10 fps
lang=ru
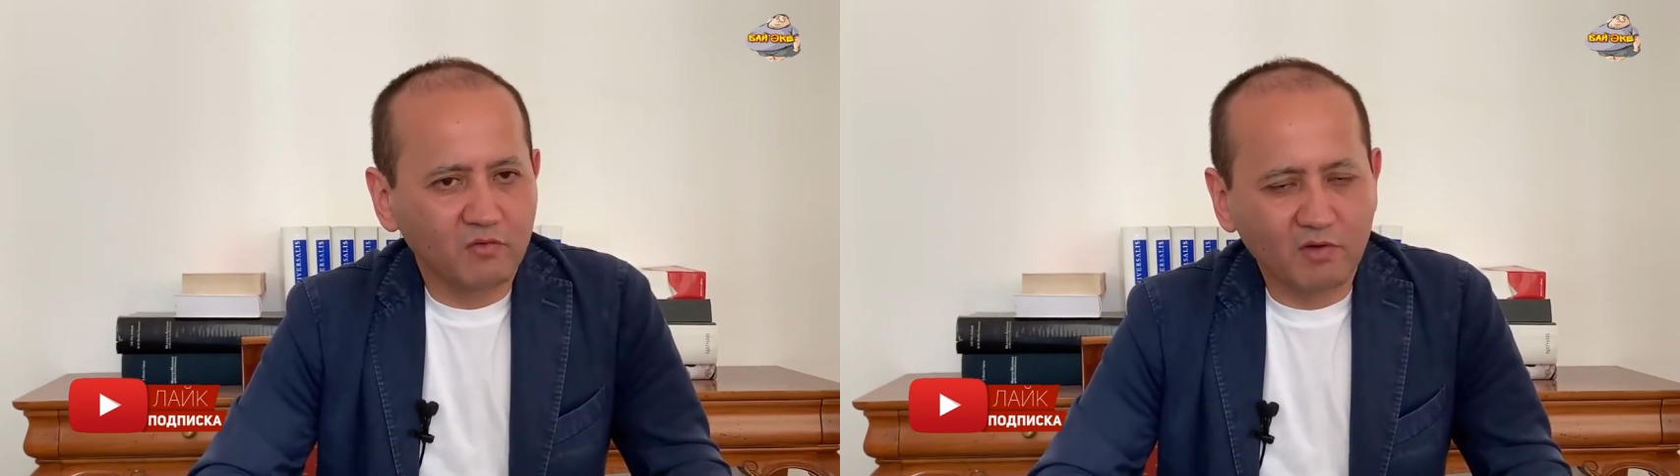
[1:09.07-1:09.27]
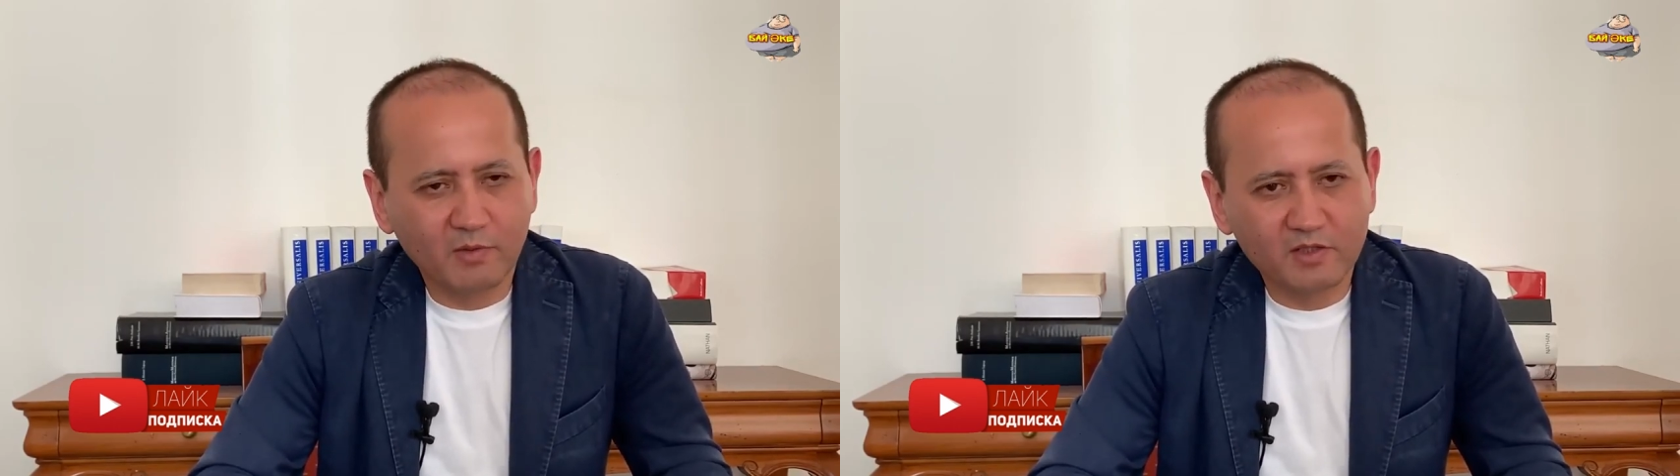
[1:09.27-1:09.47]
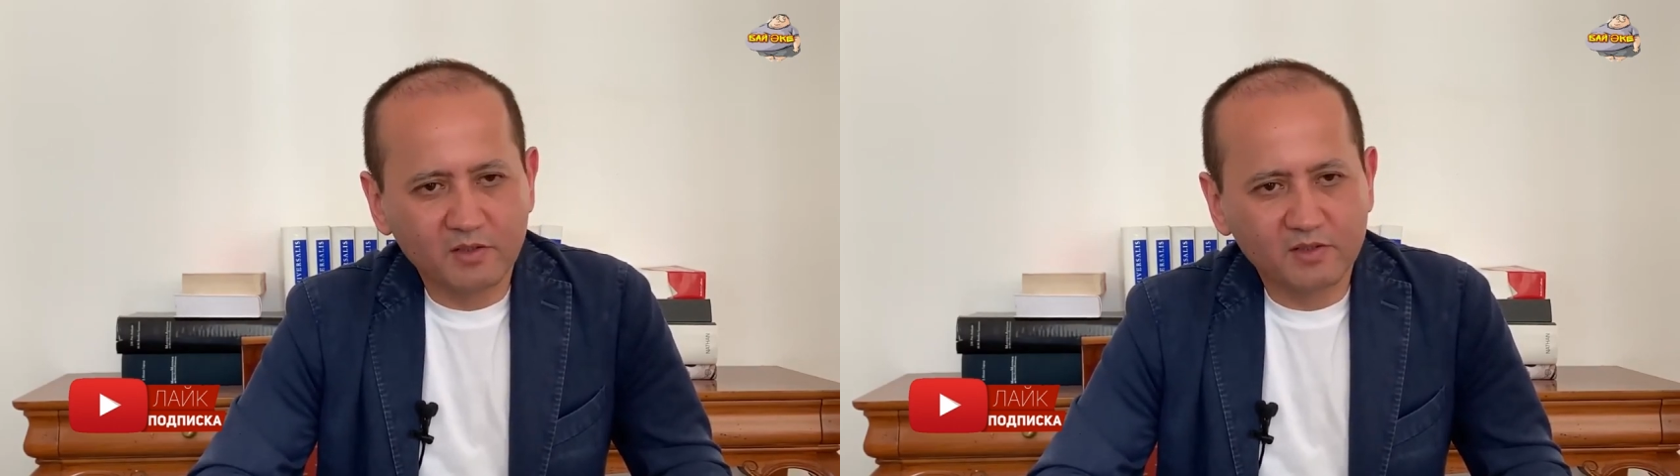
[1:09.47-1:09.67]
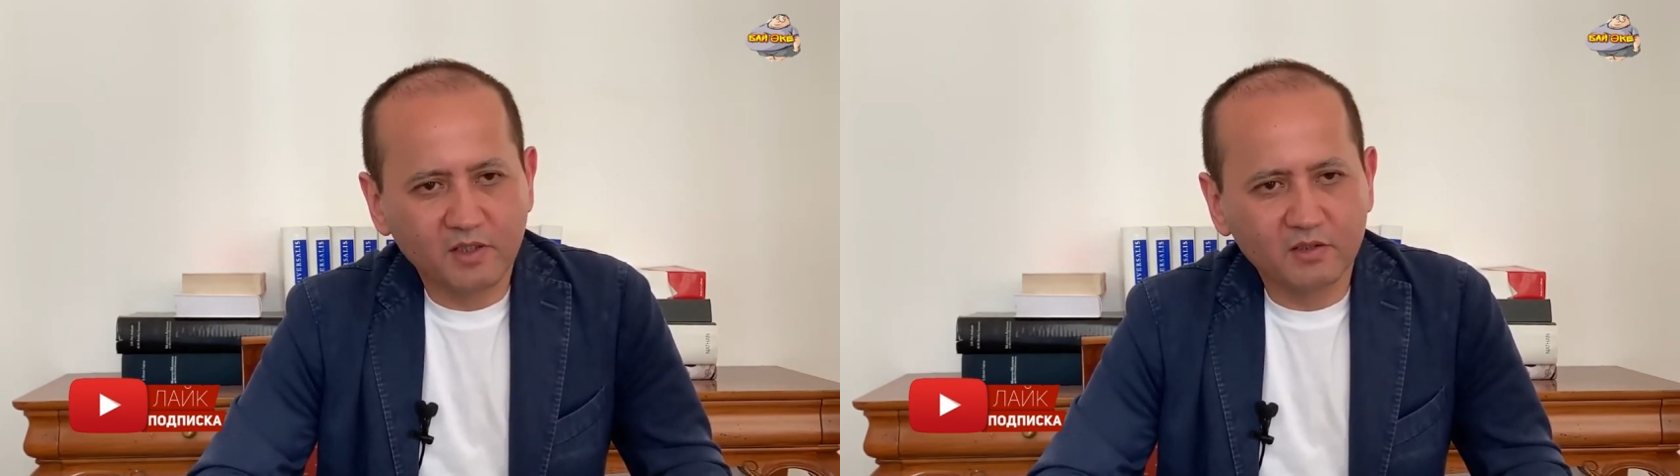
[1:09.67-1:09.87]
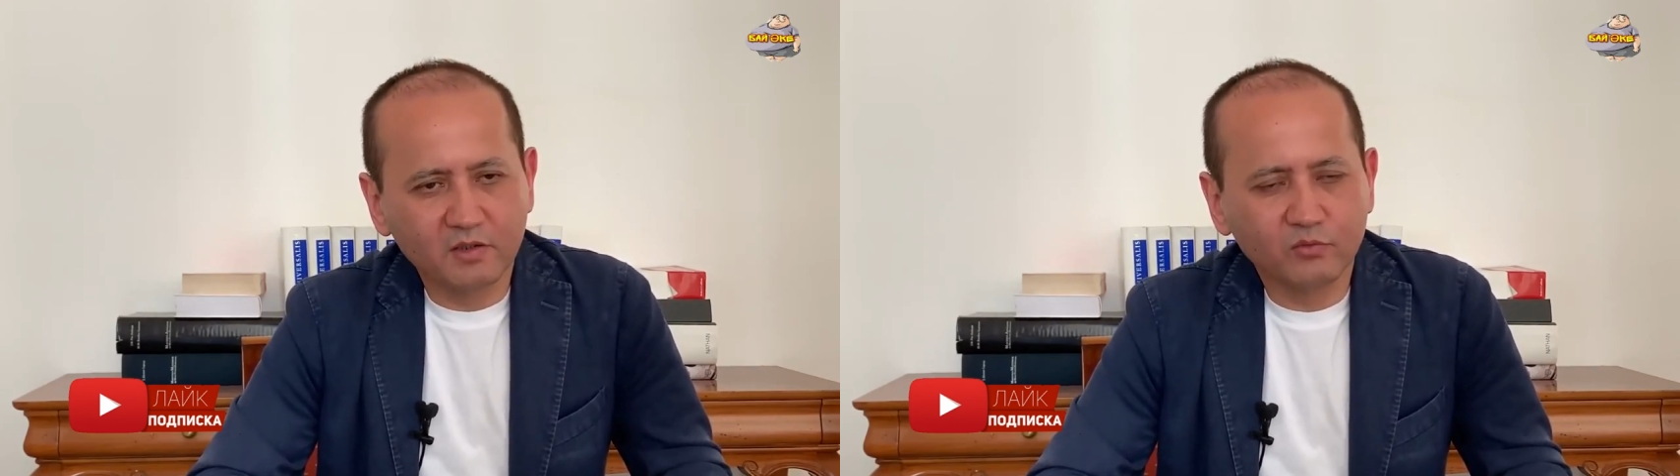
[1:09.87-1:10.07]
в областных
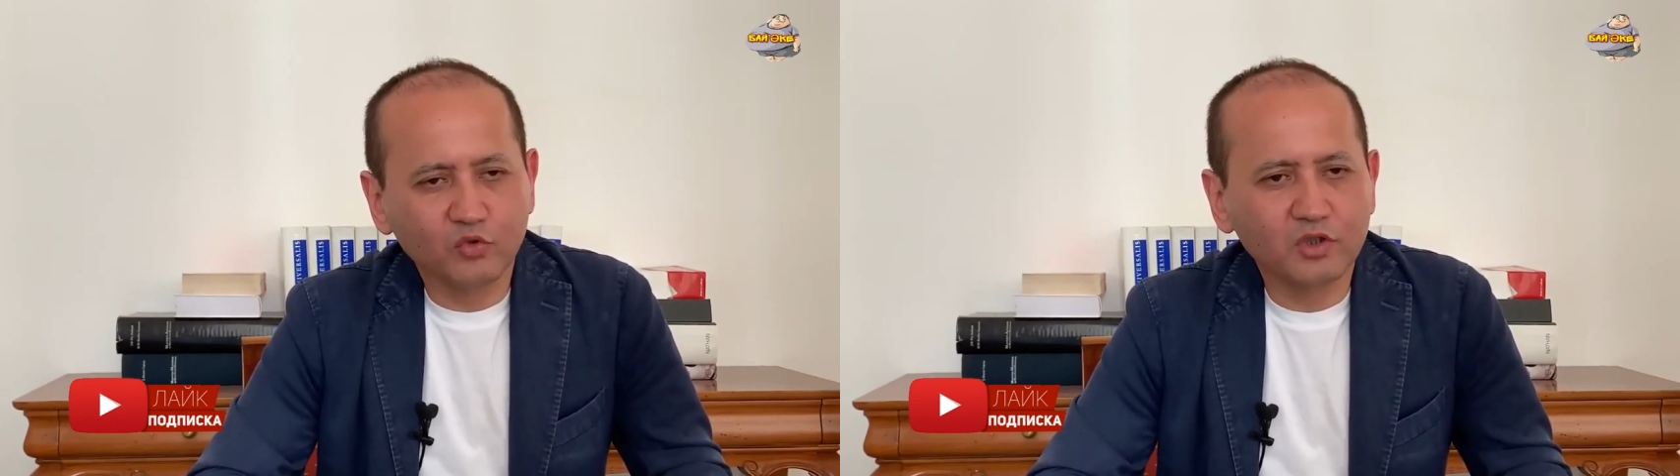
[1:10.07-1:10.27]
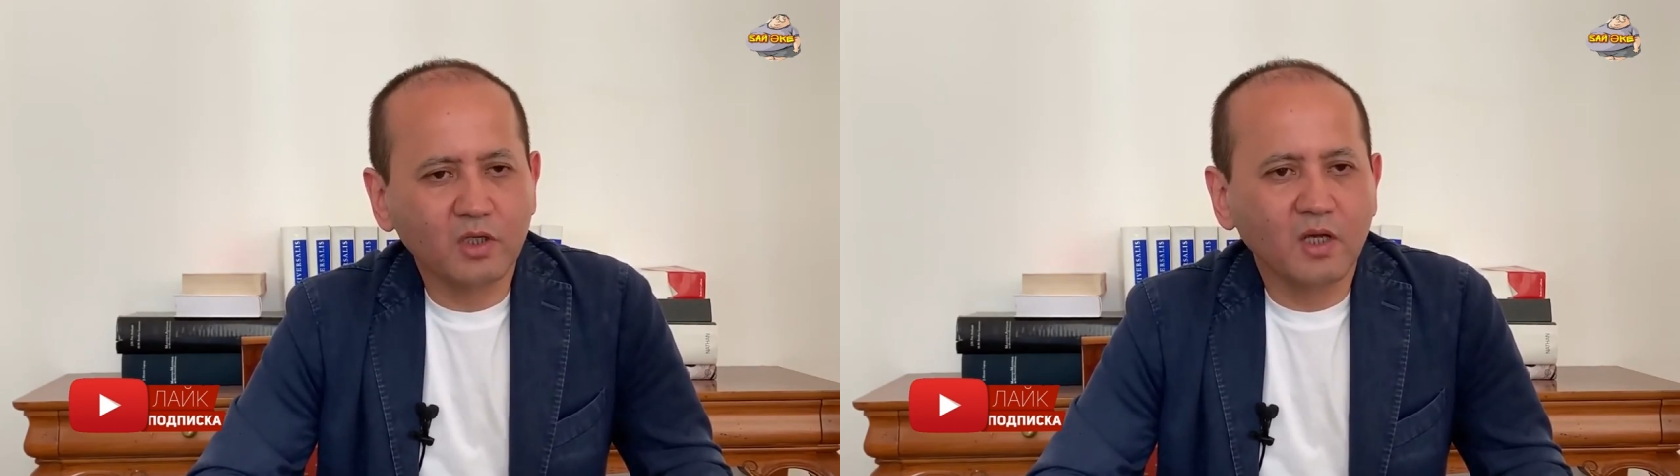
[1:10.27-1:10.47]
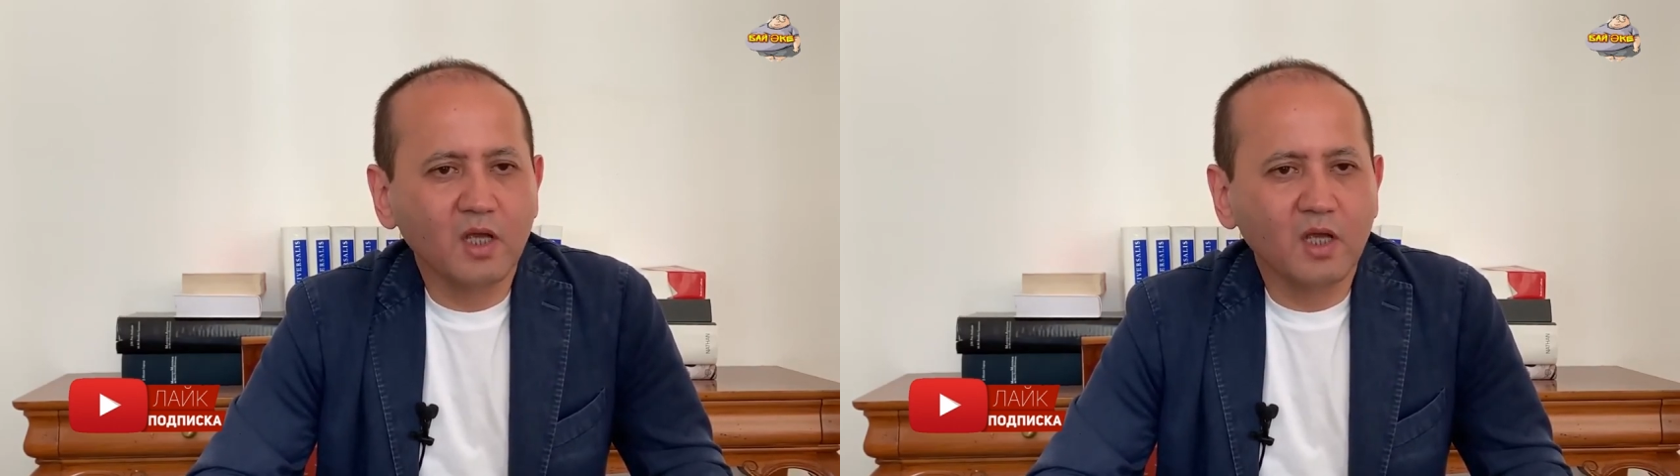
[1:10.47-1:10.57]
центрах нужно